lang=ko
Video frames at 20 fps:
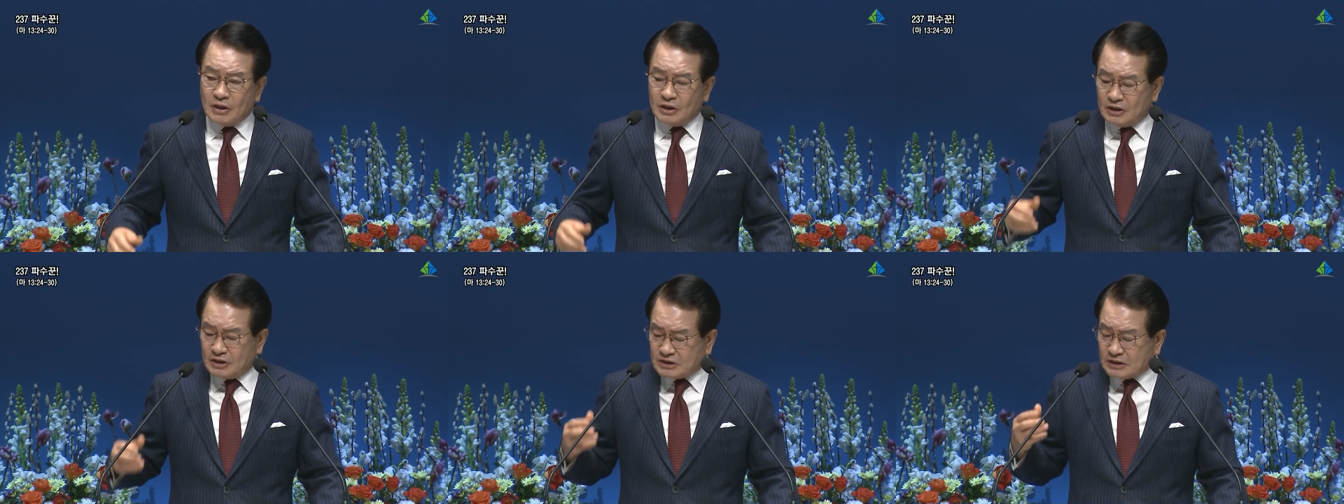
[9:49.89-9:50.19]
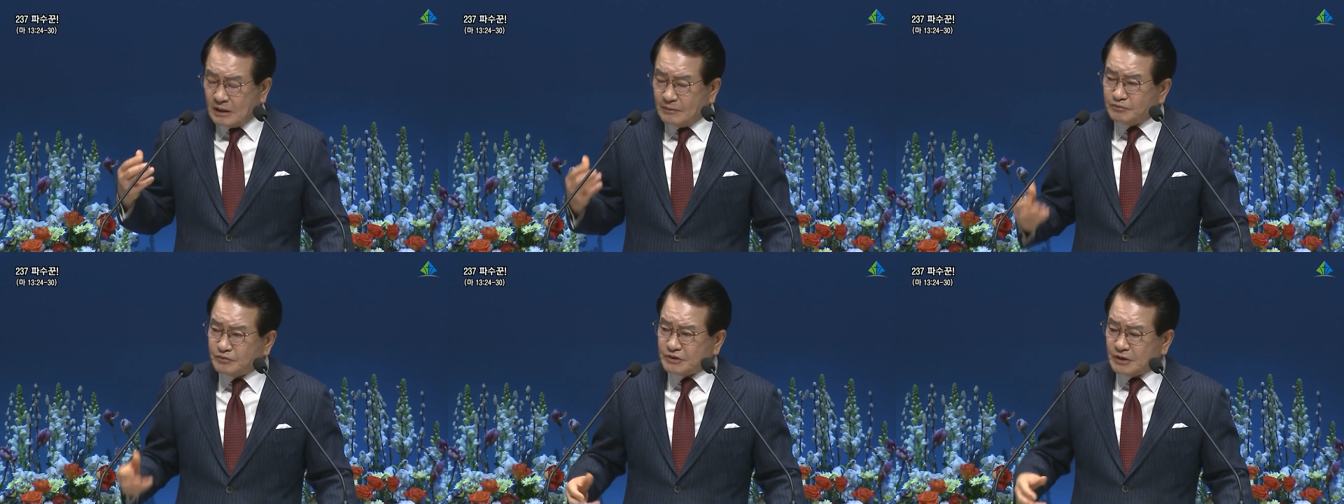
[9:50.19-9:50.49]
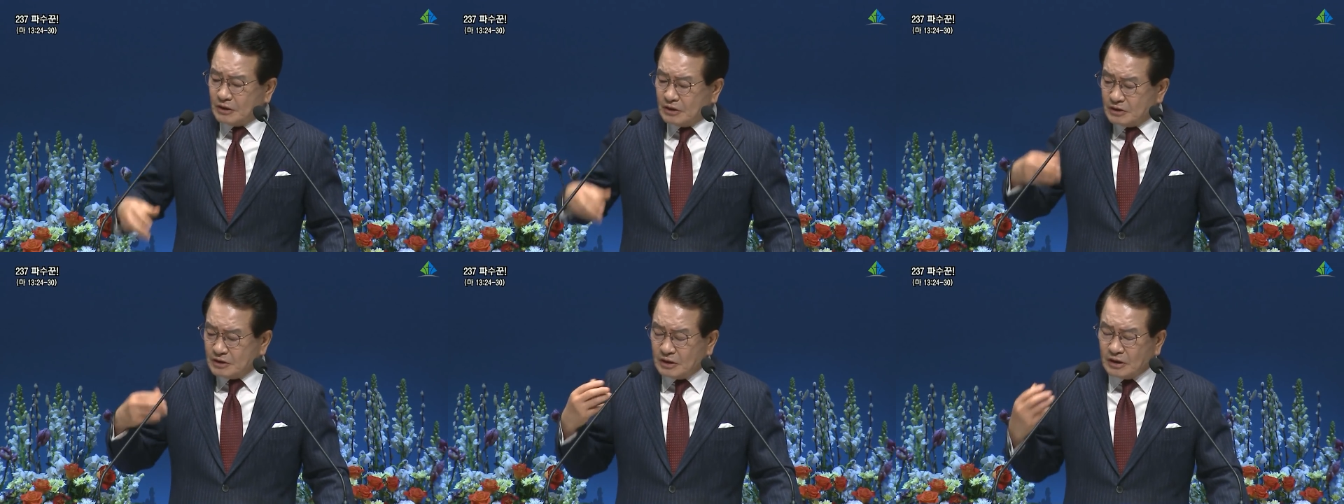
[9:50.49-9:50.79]

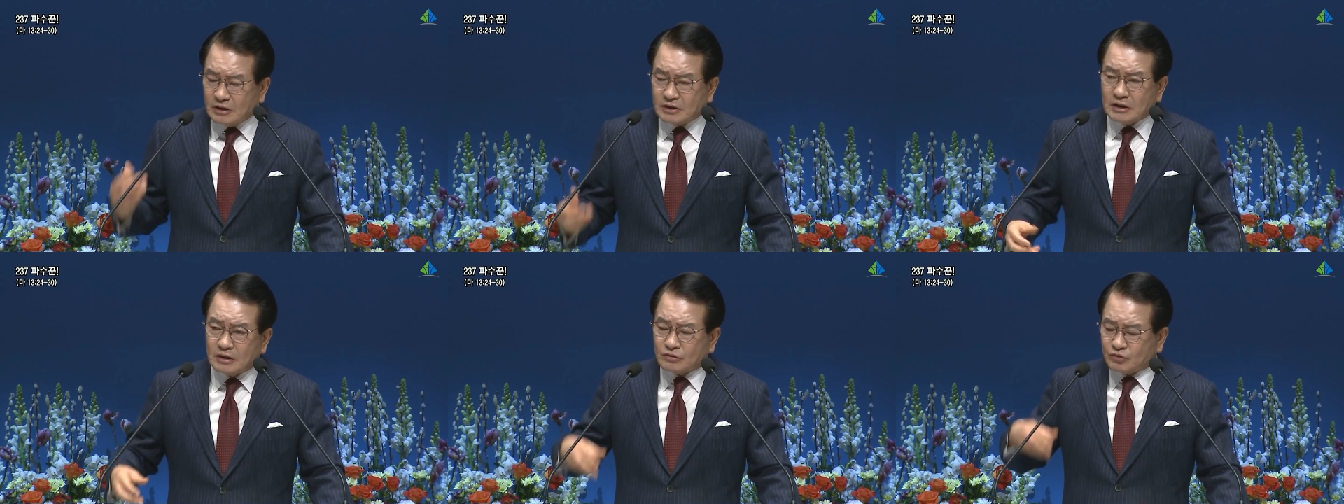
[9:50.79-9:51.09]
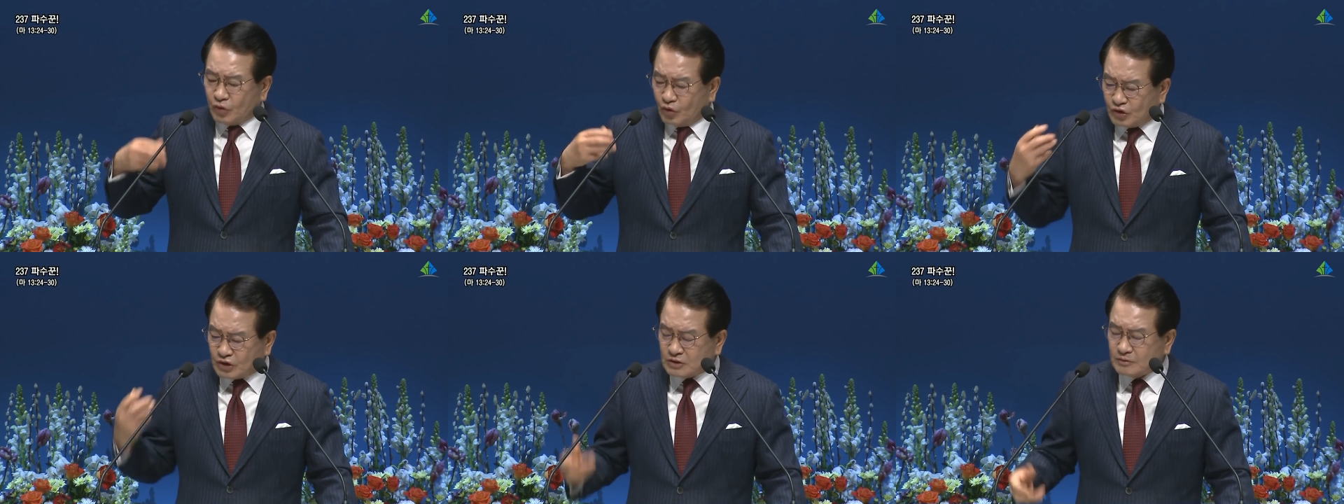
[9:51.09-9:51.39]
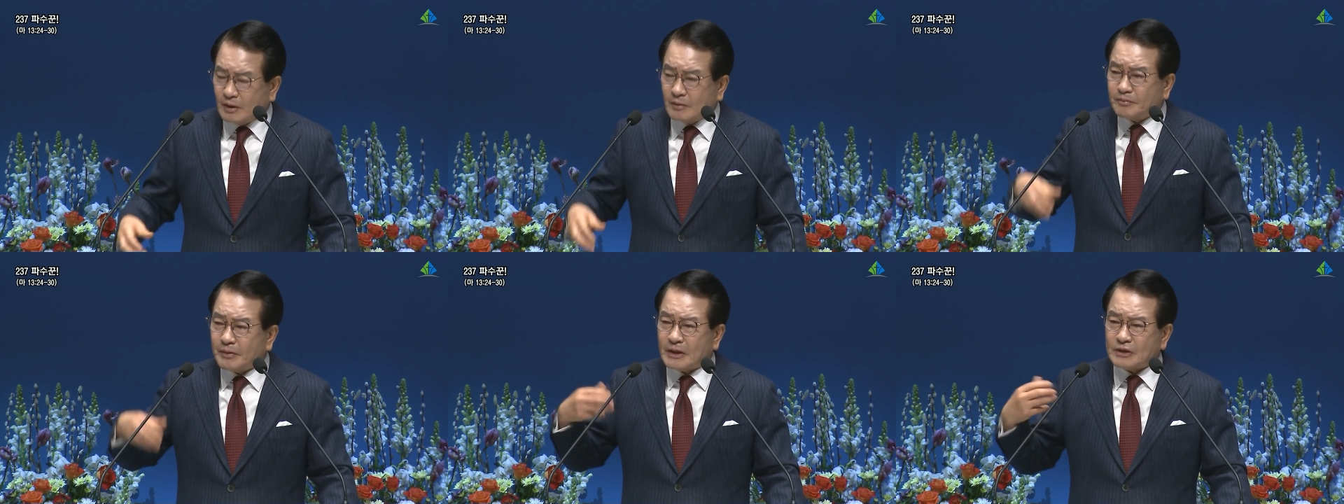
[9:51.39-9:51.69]
237 영적
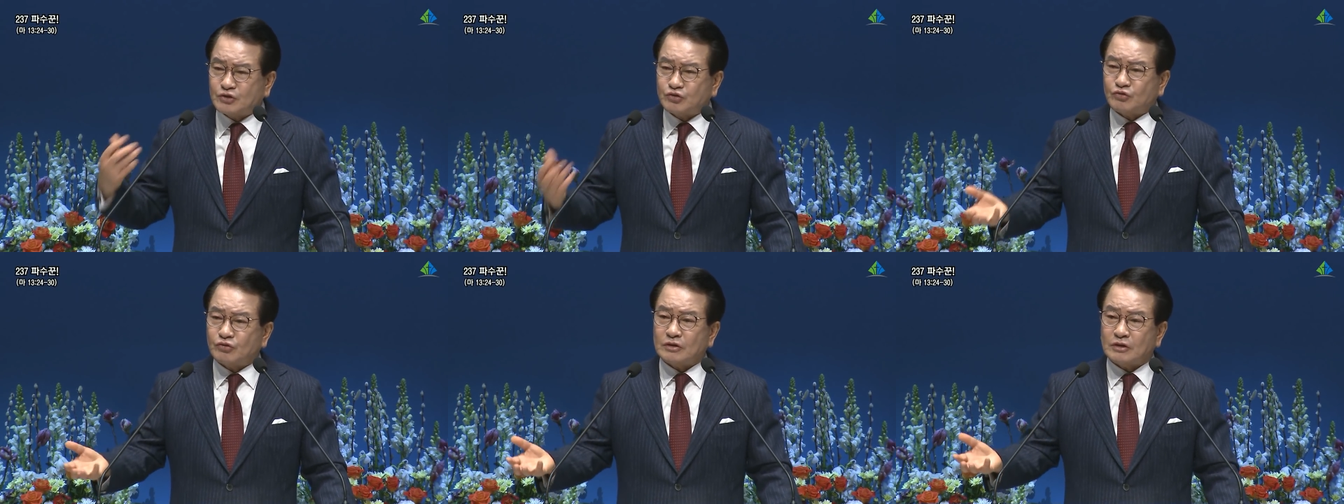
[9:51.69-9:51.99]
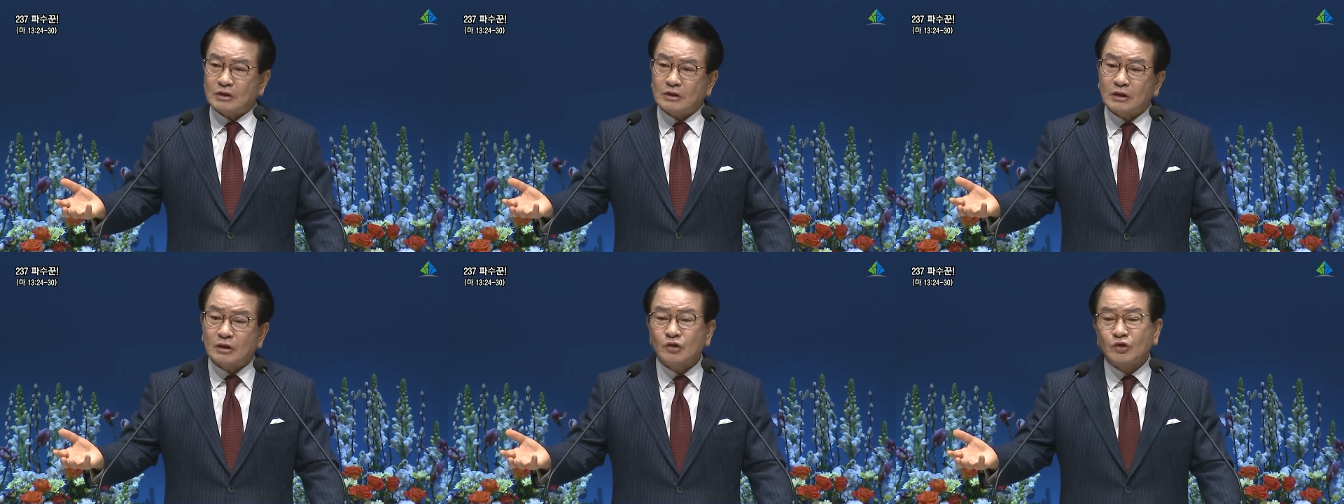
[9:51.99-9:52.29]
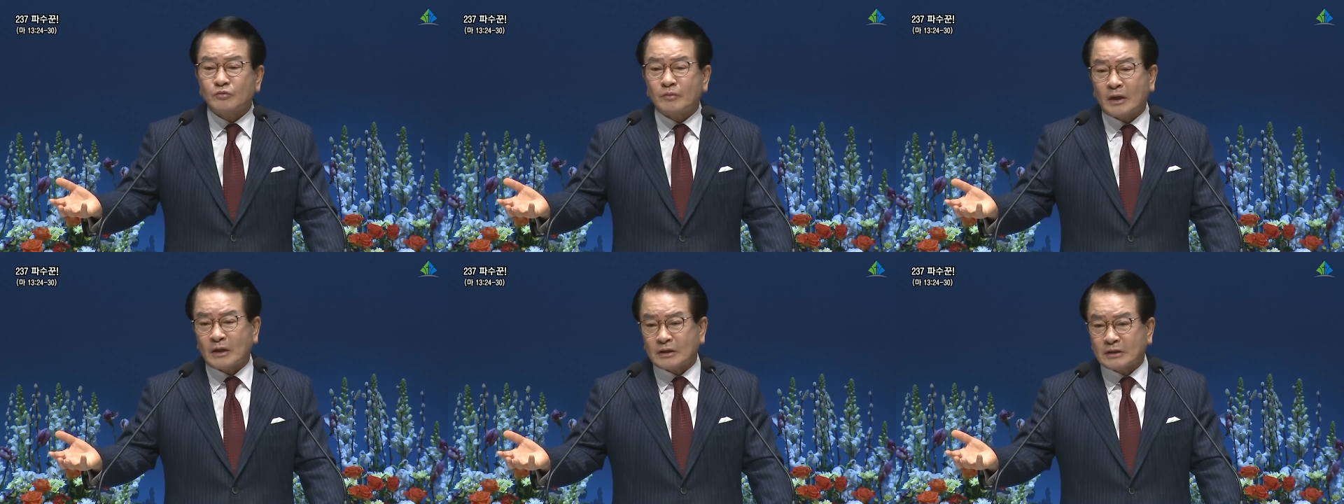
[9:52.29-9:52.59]
통신한 파수꾼 이
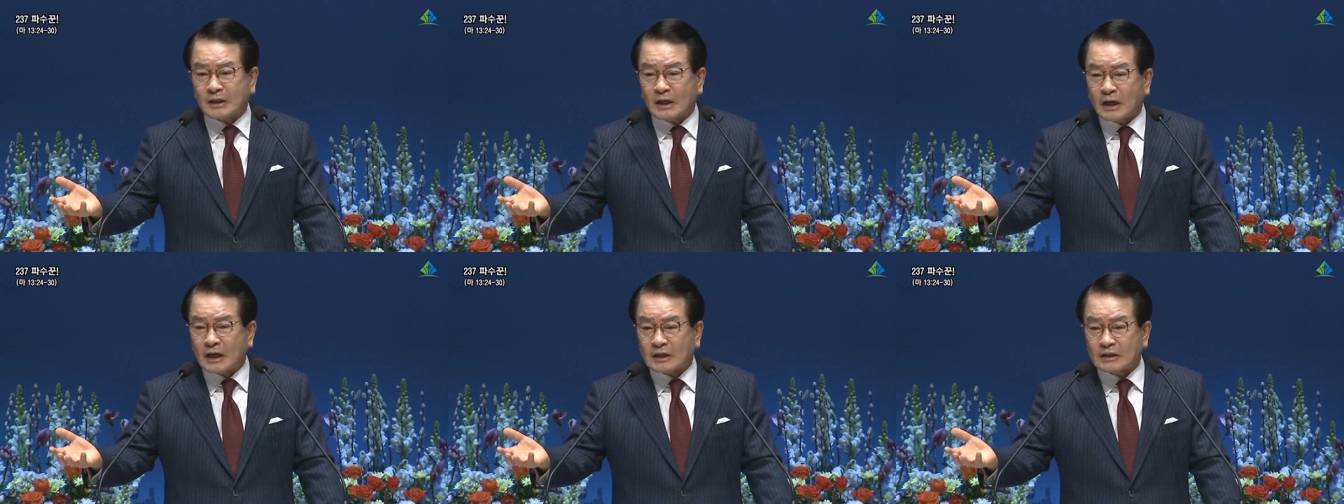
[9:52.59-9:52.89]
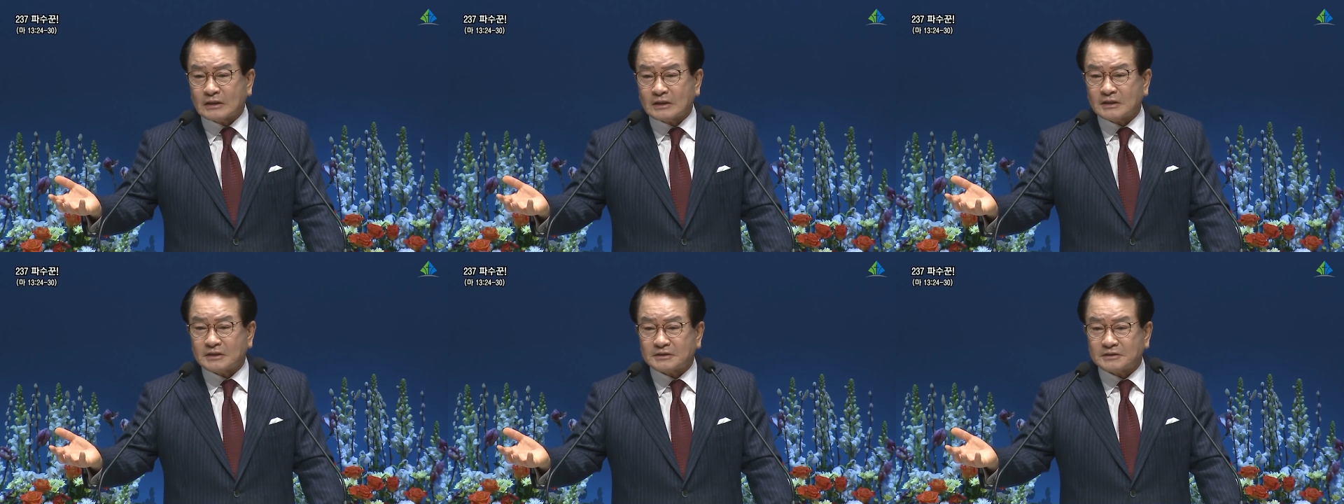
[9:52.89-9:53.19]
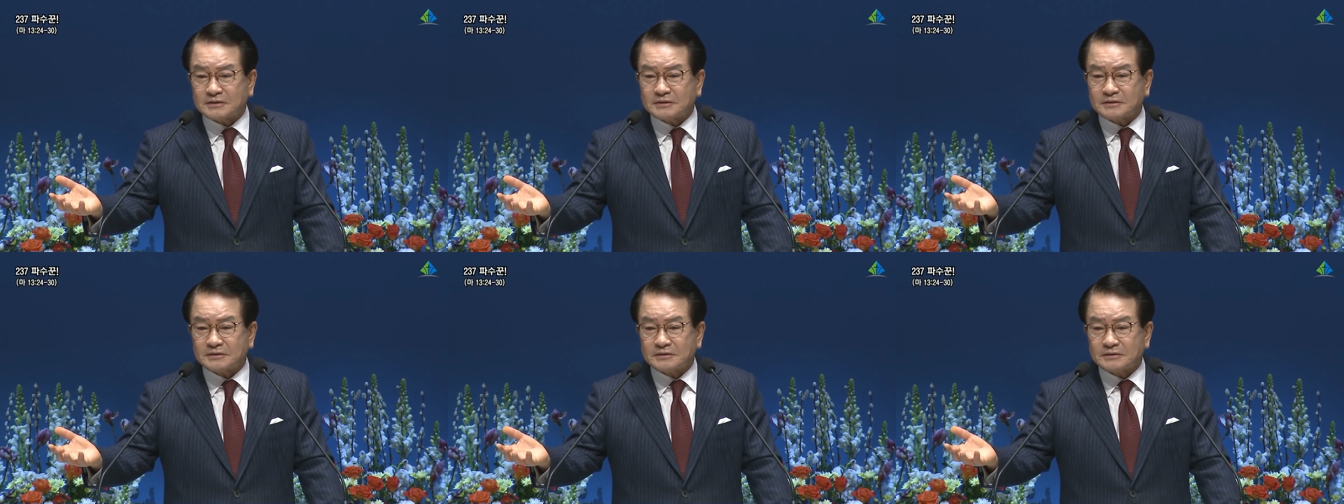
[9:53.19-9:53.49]
어른말 어떻게
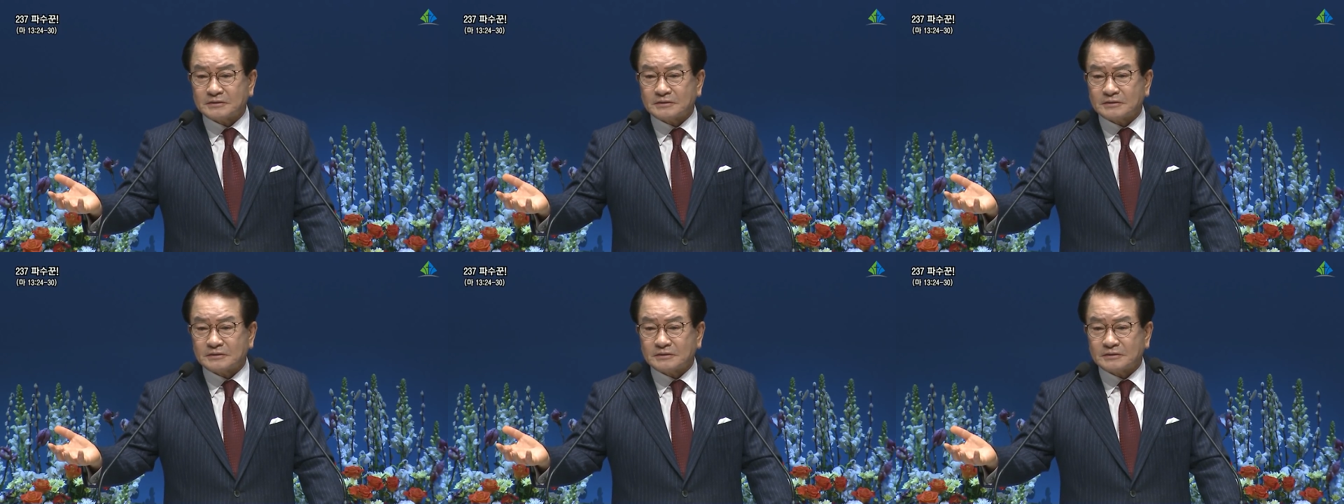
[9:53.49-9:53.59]
알아듣겠어요?